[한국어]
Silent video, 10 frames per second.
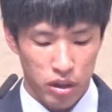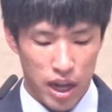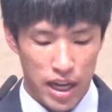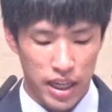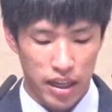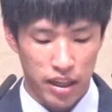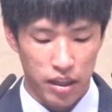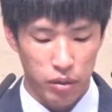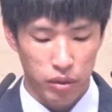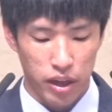아예
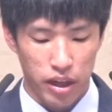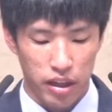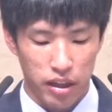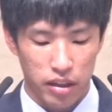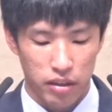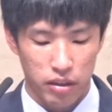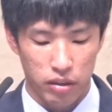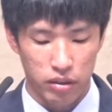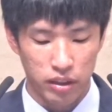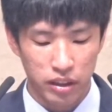기도에
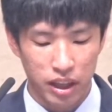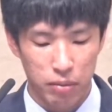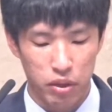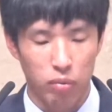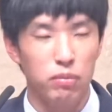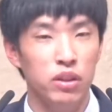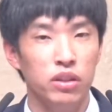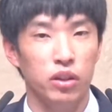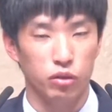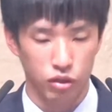응답이
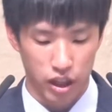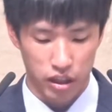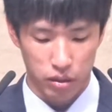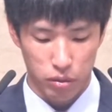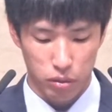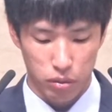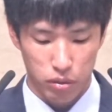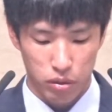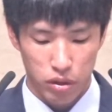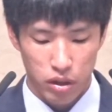없는 경우가 있고,
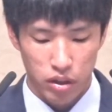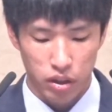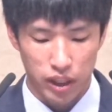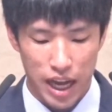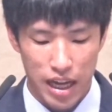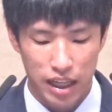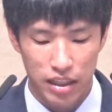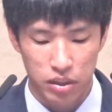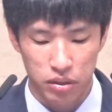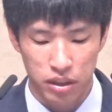더
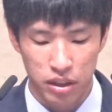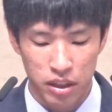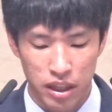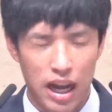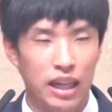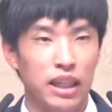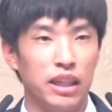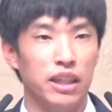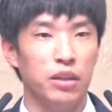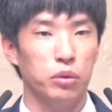나아가서는 아예
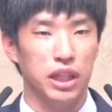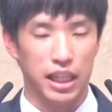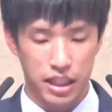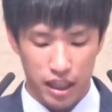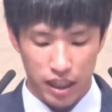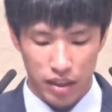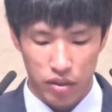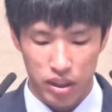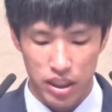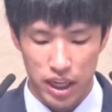기도 자체가
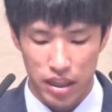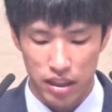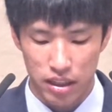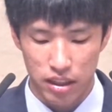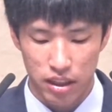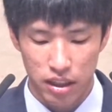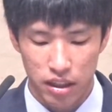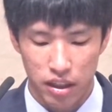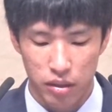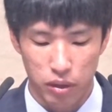되지 않는,
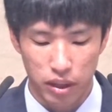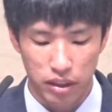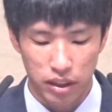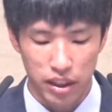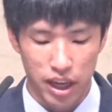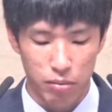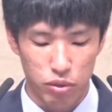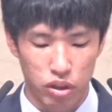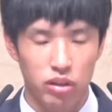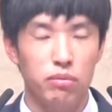기도할 때에
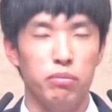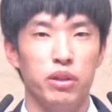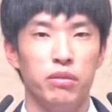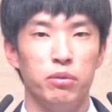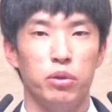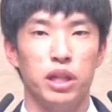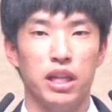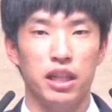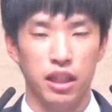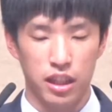아무런 믿음조차
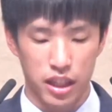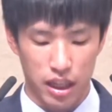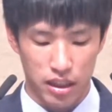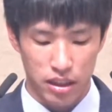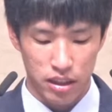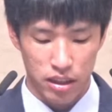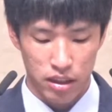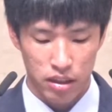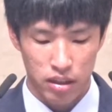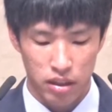생기지 않는,
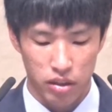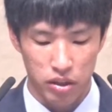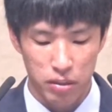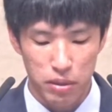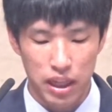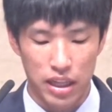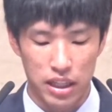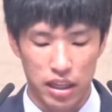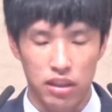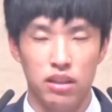어, 힘이 나지
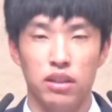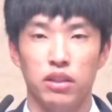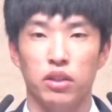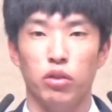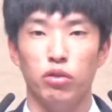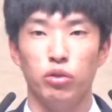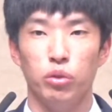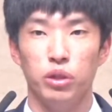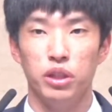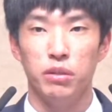않는
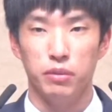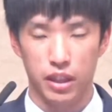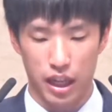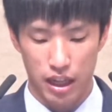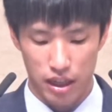경우도 있습니다.